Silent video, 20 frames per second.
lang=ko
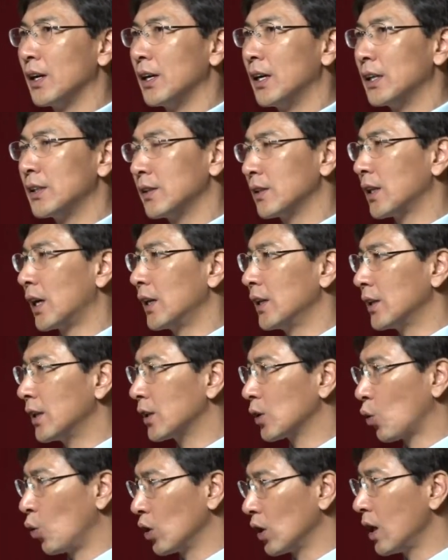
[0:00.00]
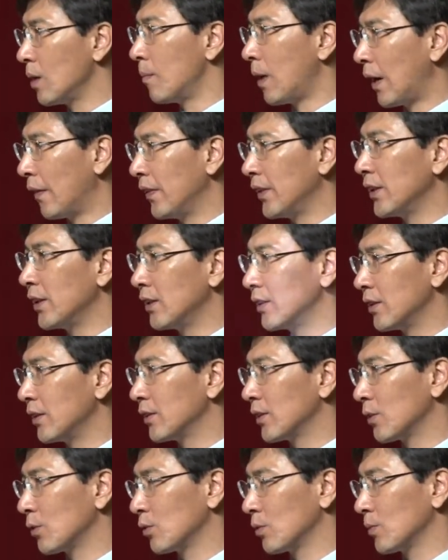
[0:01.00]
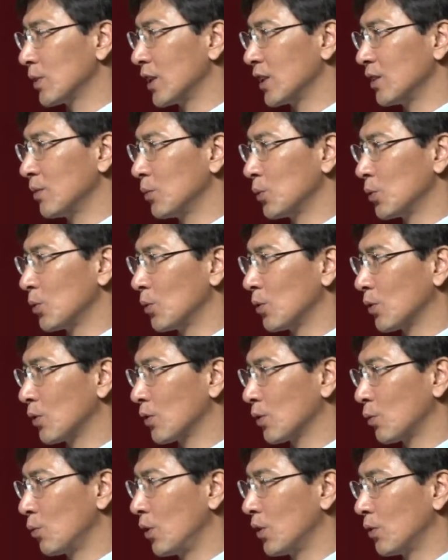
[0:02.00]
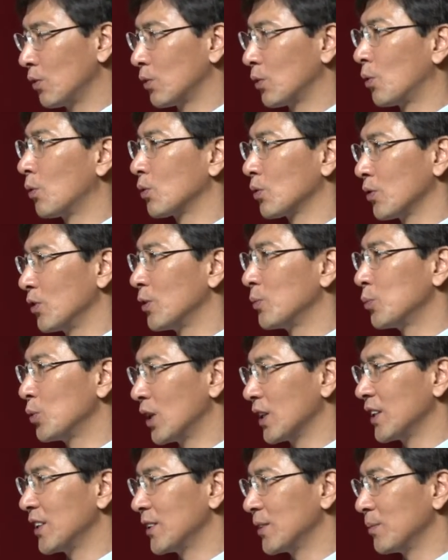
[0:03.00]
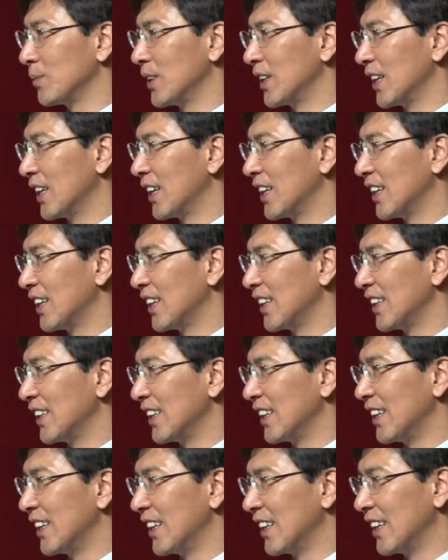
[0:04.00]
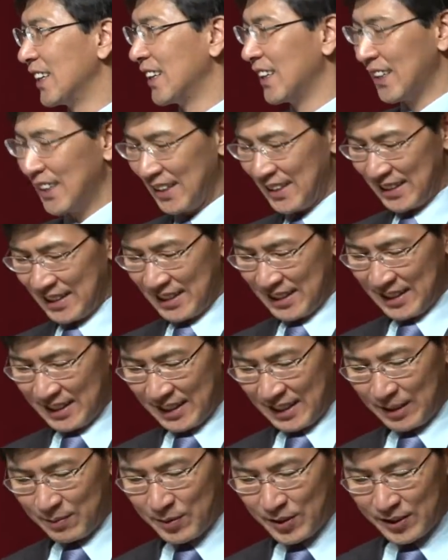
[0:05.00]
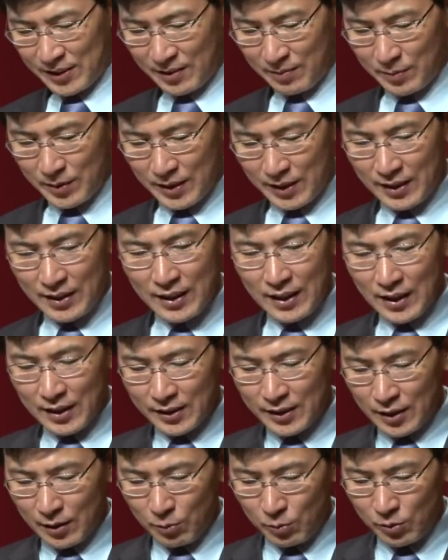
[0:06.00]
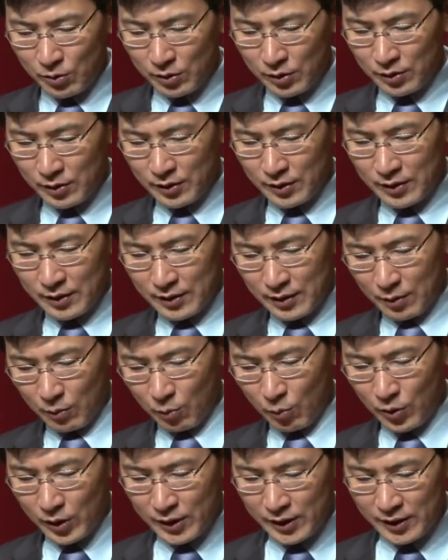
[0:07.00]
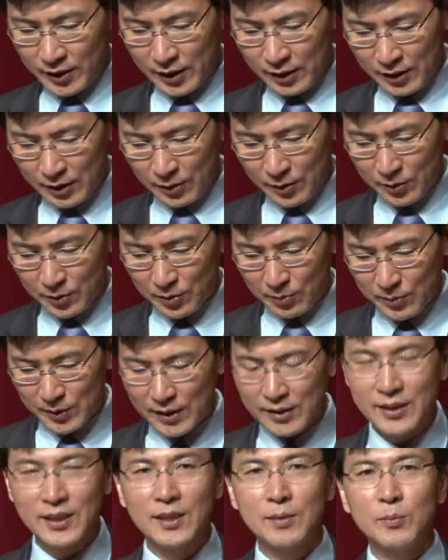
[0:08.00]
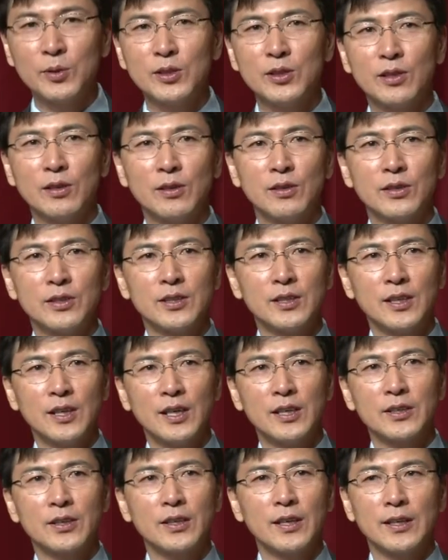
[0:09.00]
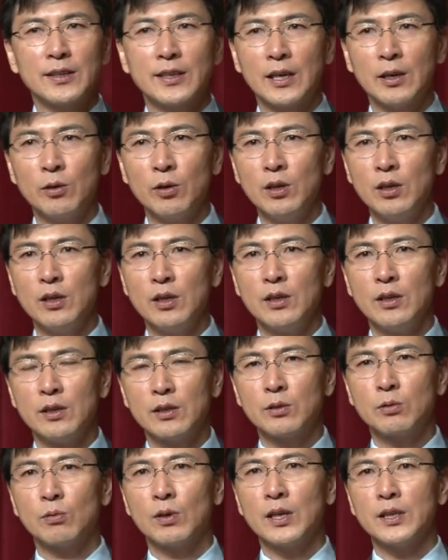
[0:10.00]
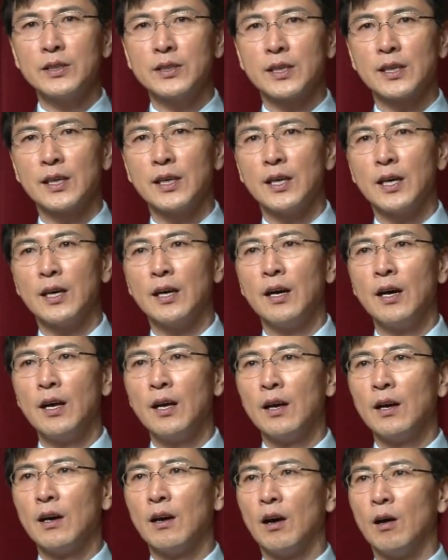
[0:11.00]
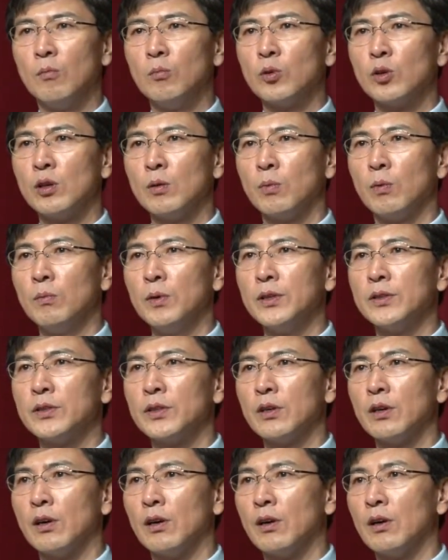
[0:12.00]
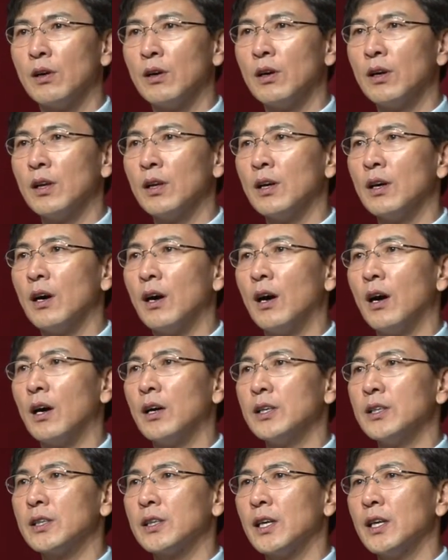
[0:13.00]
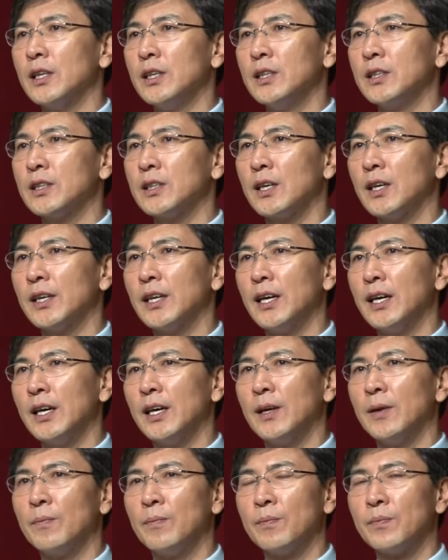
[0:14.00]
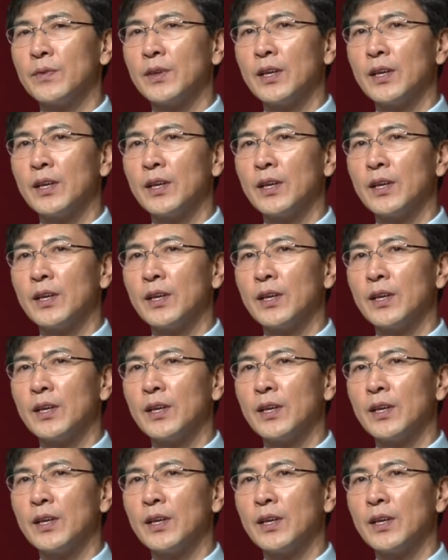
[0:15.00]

하여튼 다양한 거기에 맞는 일들을 서로 좀 찾아보도록 도에서 더욱더 협조하겠습니다. 예. 감사드립니다. 자, 오늘은 5월이 시작되고 있습니다. 제가 먼저 시작하기 전에 4월 동안 제가 업무를 보면서 아, 이렇게 이 시간에